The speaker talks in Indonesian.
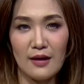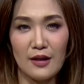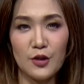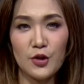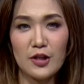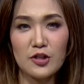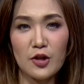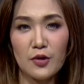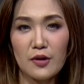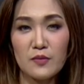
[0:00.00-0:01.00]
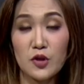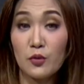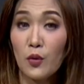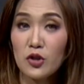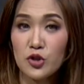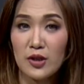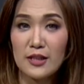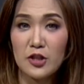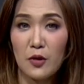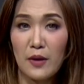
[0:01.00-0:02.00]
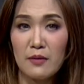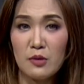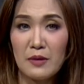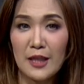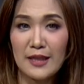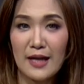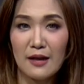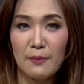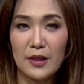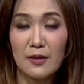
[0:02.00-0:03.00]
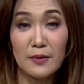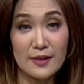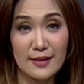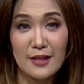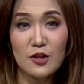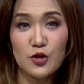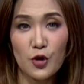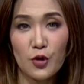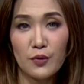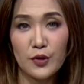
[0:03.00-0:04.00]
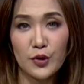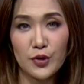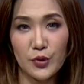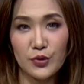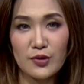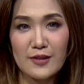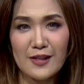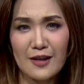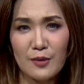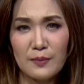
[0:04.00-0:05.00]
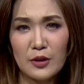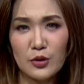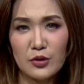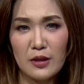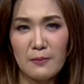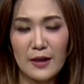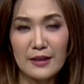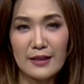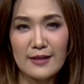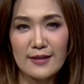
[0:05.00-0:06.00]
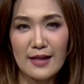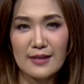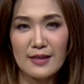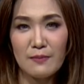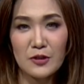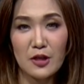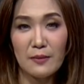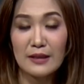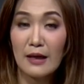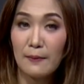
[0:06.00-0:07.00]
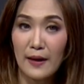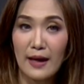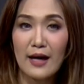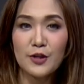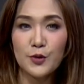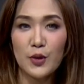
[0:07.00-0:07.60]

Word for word: Indonesia Corruption Watch ICW meminta kepada Presiden Joko Widodo untuk segera membentuk tim panitia seleksi pejabat KPK